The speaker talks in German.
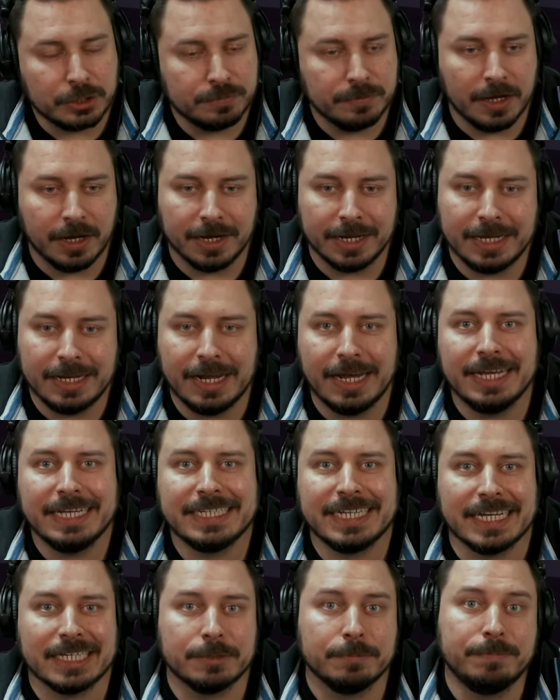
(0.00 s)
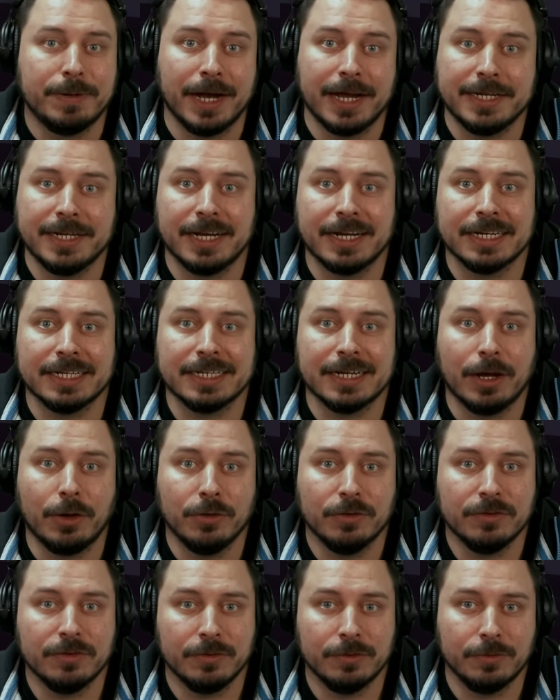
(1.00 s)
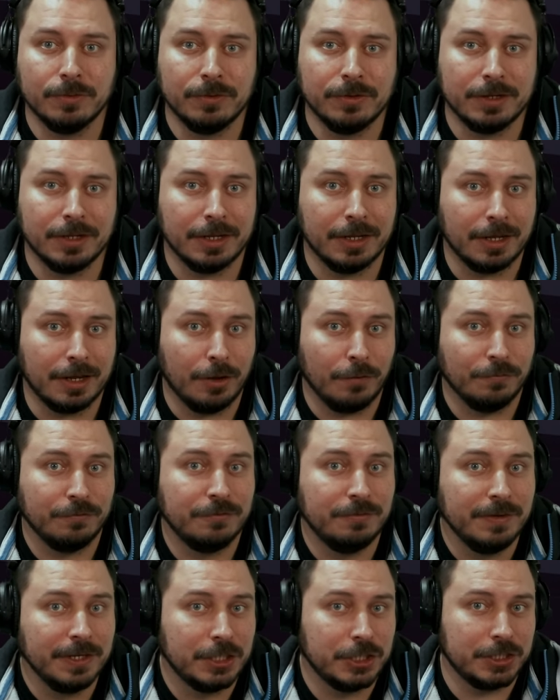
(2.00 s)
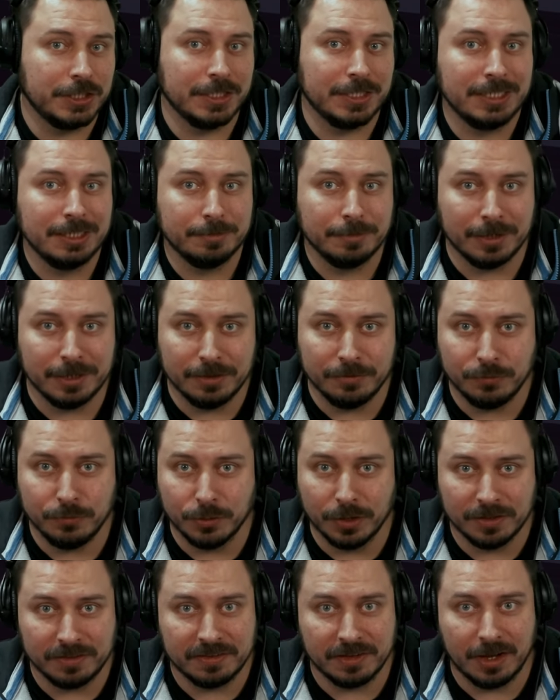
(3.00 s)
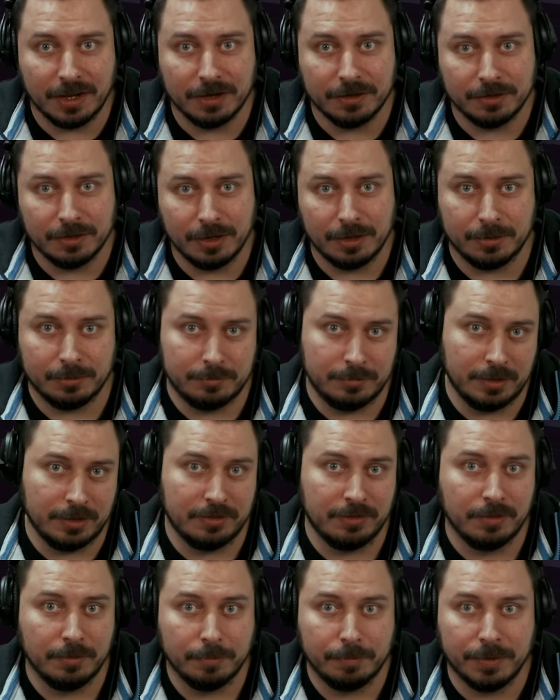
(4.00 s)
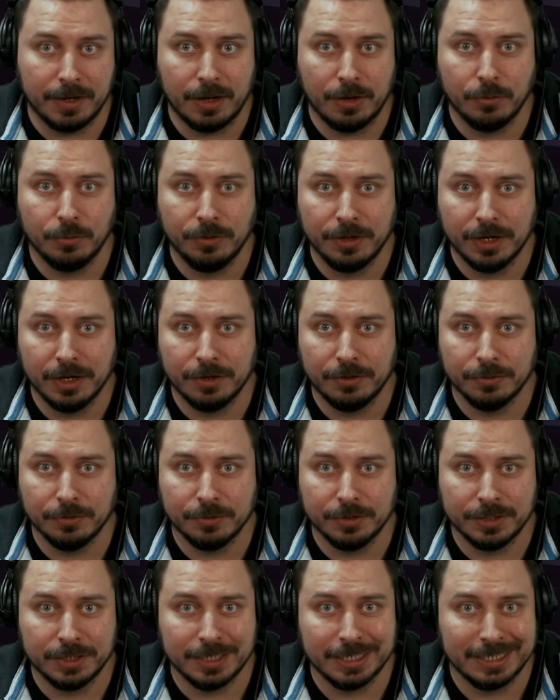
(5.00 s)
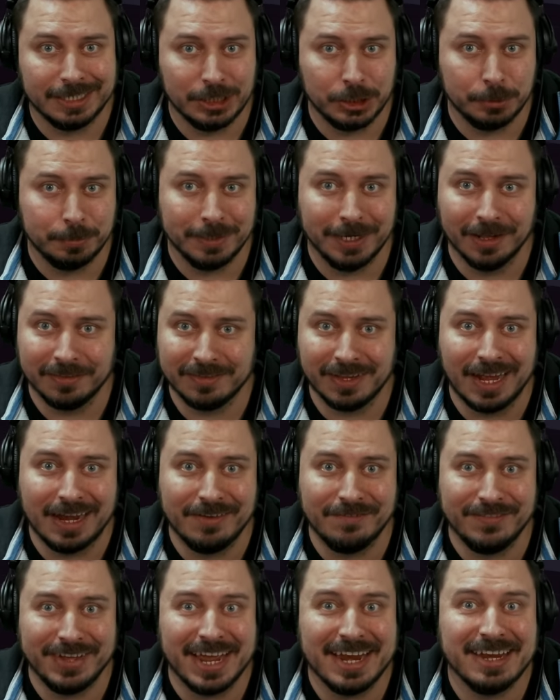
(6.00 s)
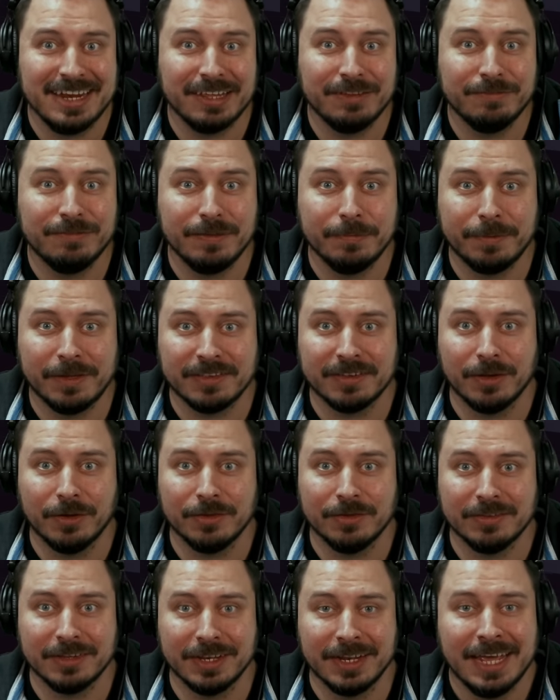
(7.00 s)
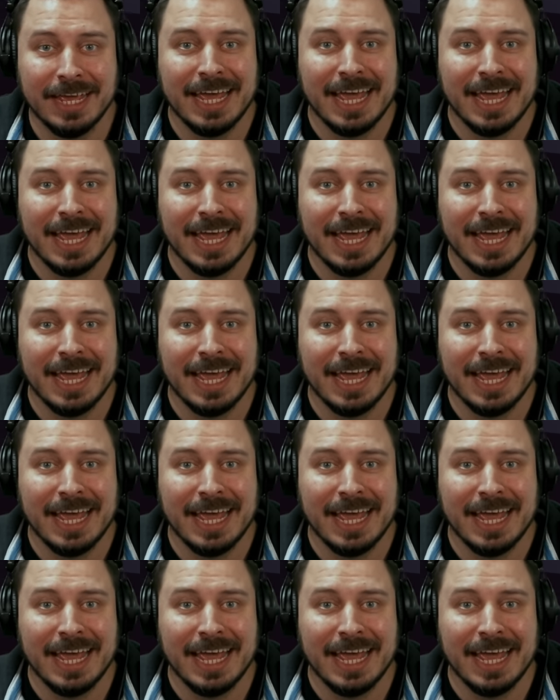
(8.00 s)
für Arena ist erst ein paar Tage draußen und äh, auf Twitch sieht man die Viewerzahlen, ja, das sind ein paar hundert und äh, die Spielerzahlen werden nicht viel besser aussehen.